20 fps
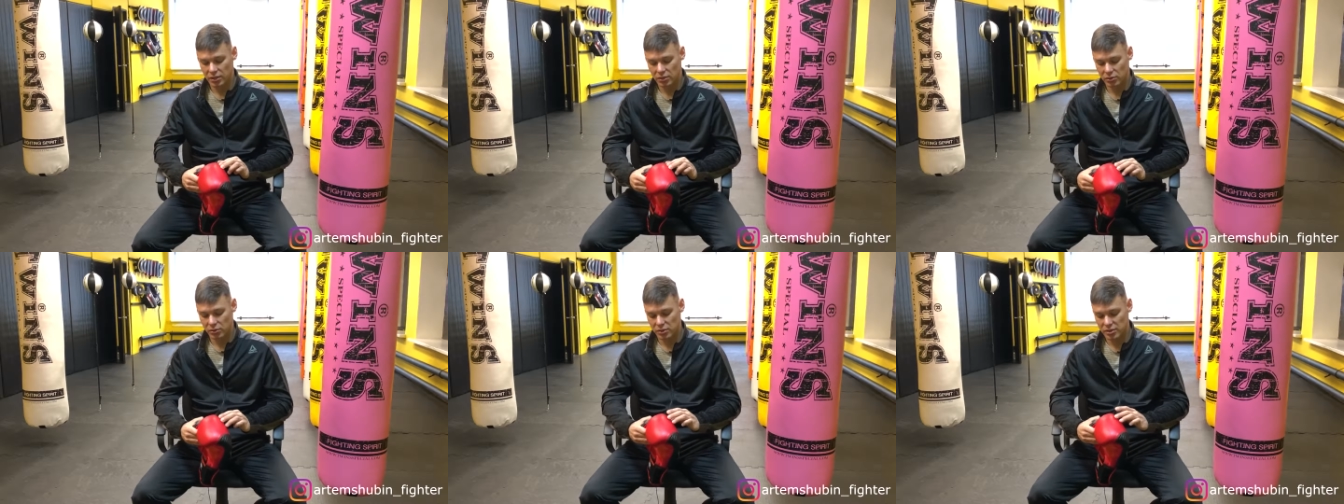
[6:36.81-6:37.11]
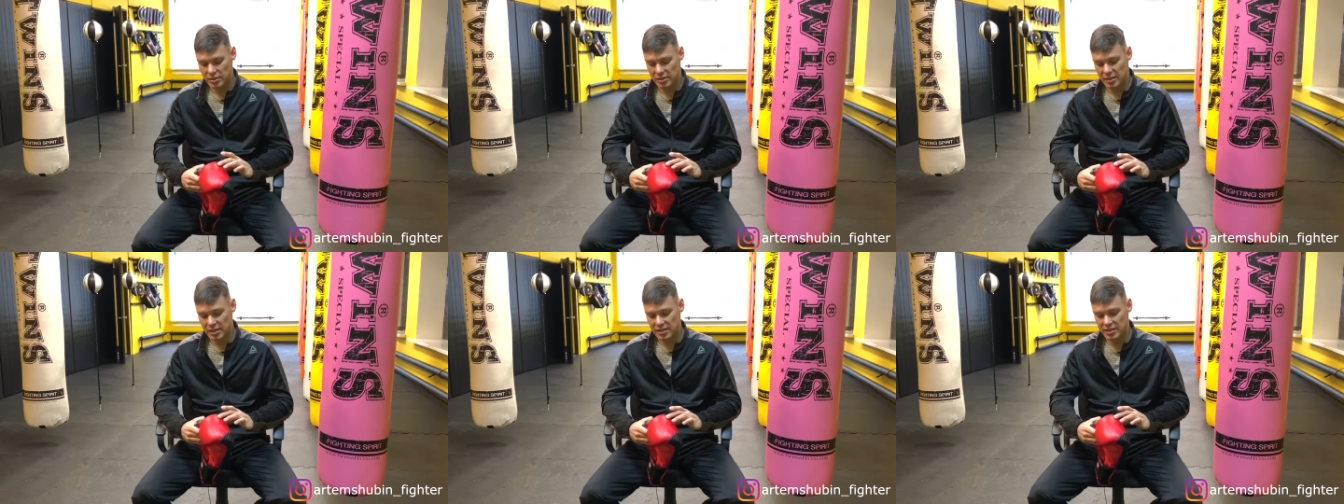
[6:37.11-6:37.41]
То
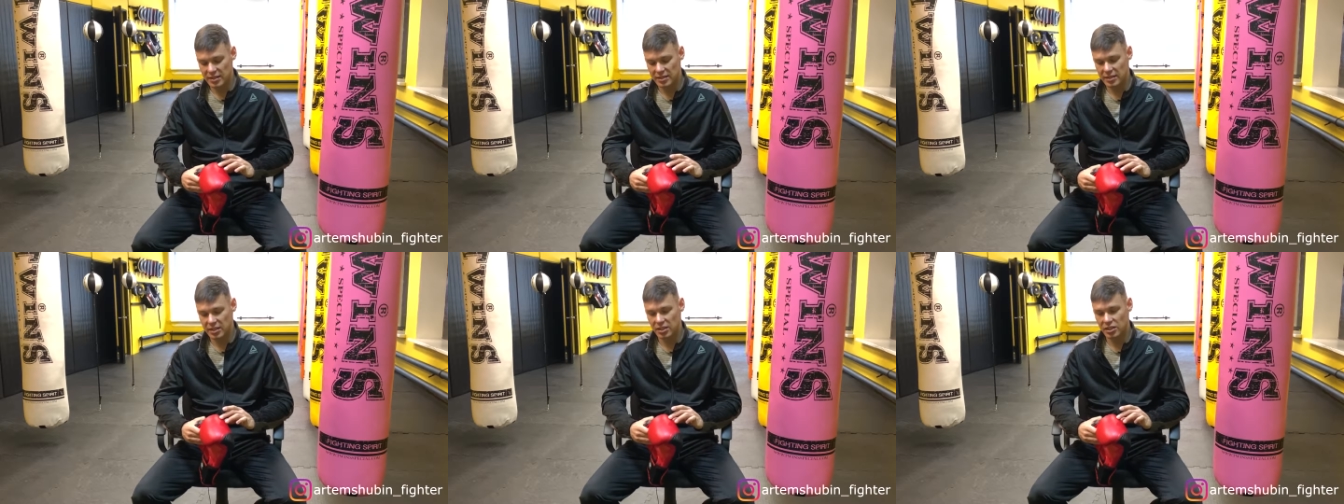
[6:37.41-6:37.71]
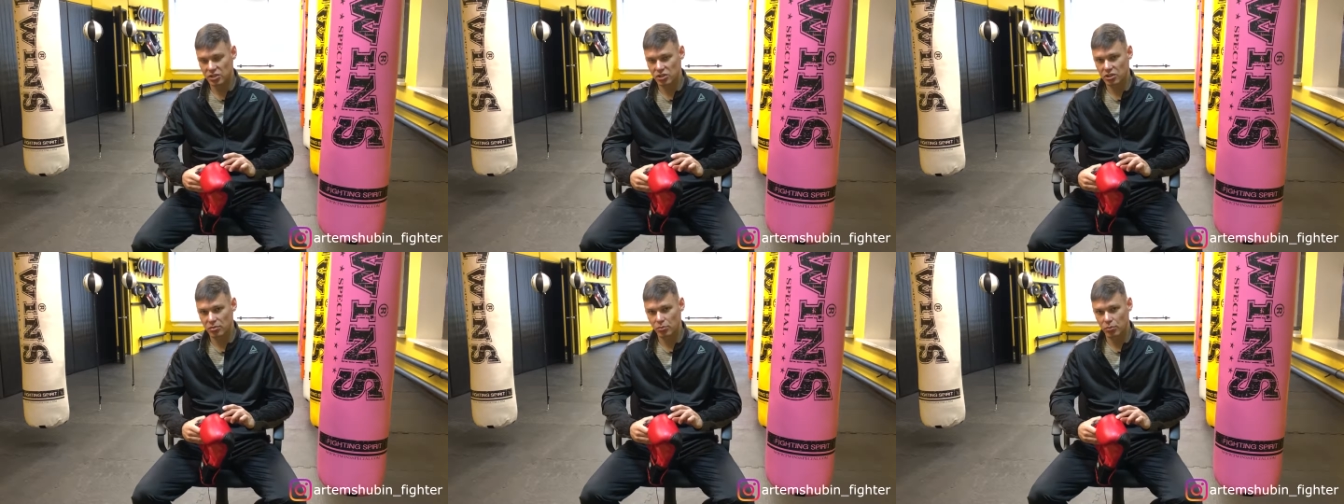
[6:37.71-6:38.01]
есть здесь
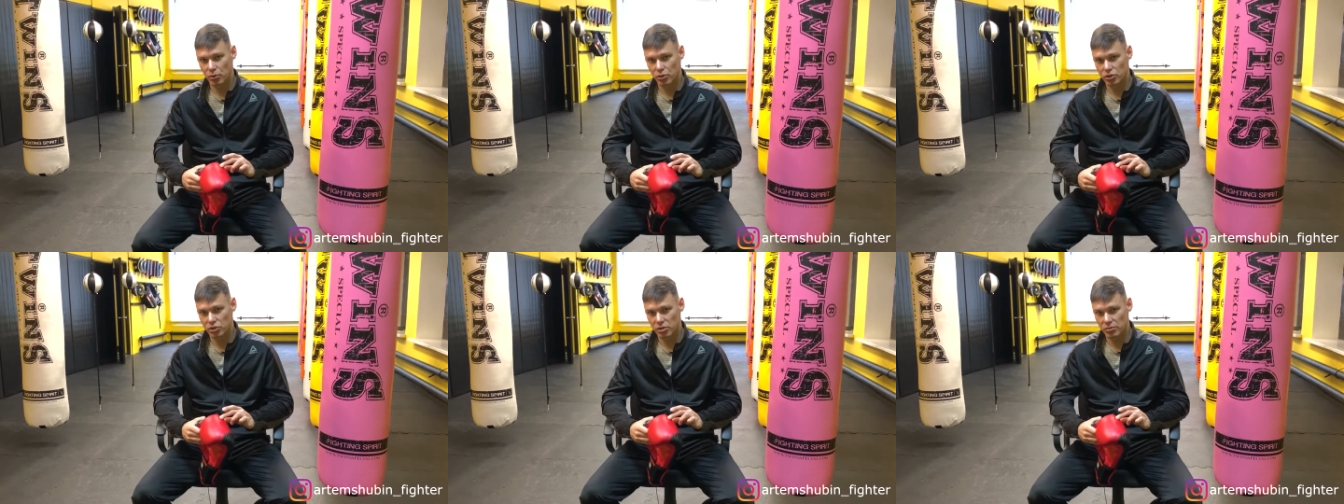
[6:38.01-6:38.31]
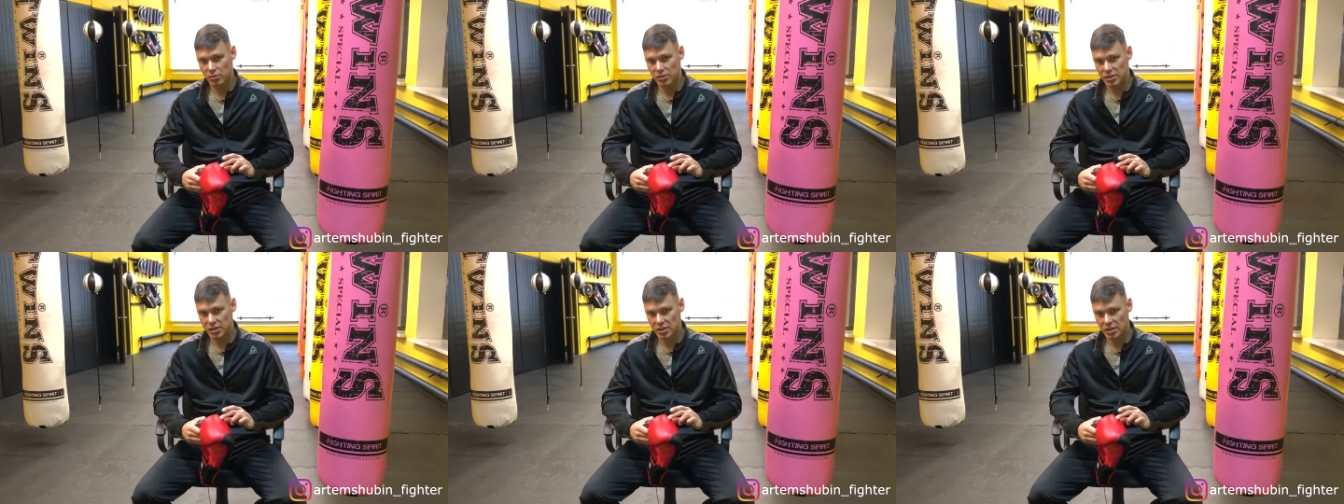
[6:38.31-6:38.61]
достаточно больше
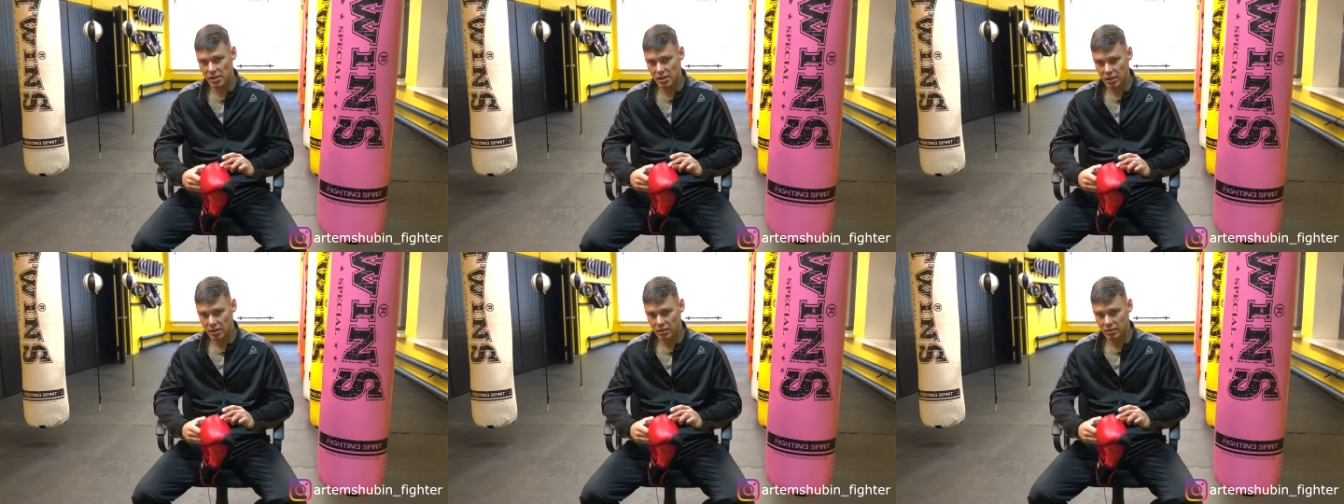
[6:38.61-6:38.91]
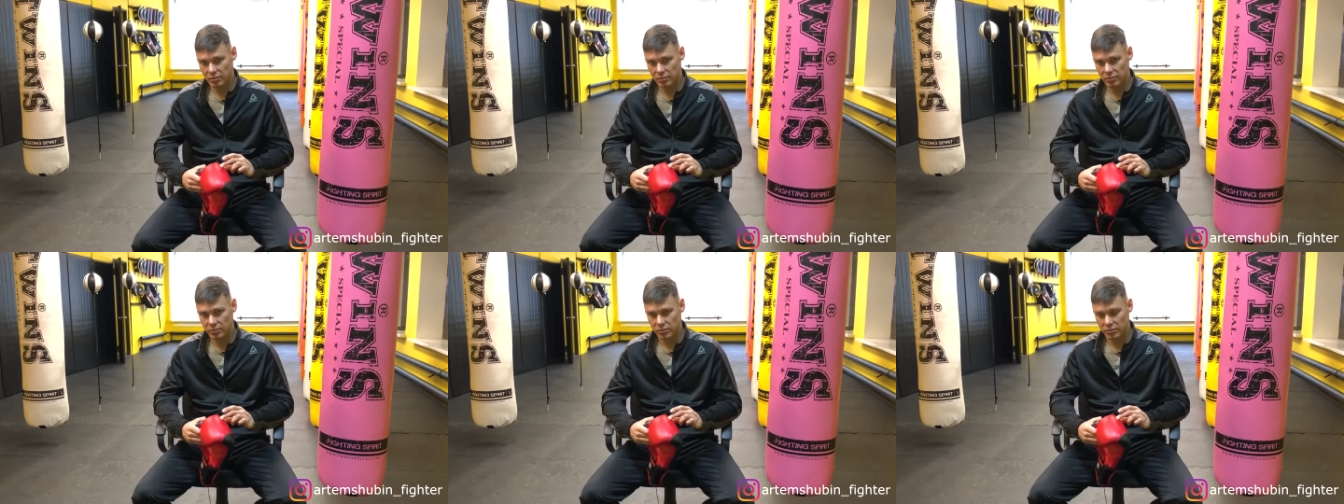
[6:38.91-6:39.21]
материала,